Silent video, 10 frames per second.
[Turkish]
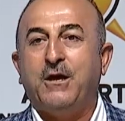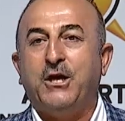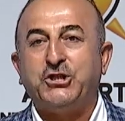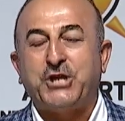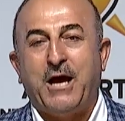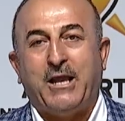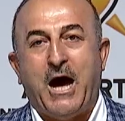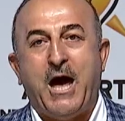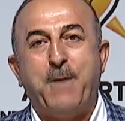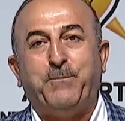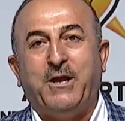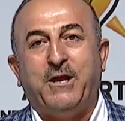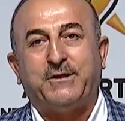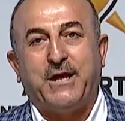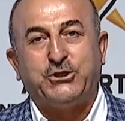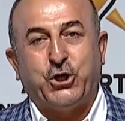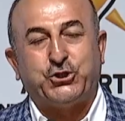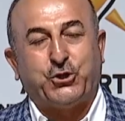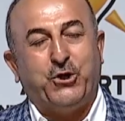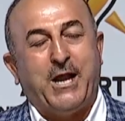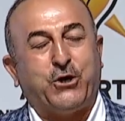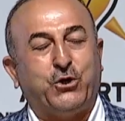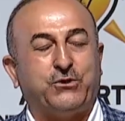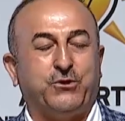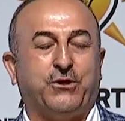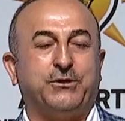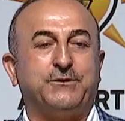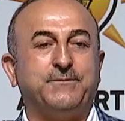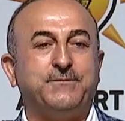İnşallah hep birlikte coşkuyla kutluyoruz.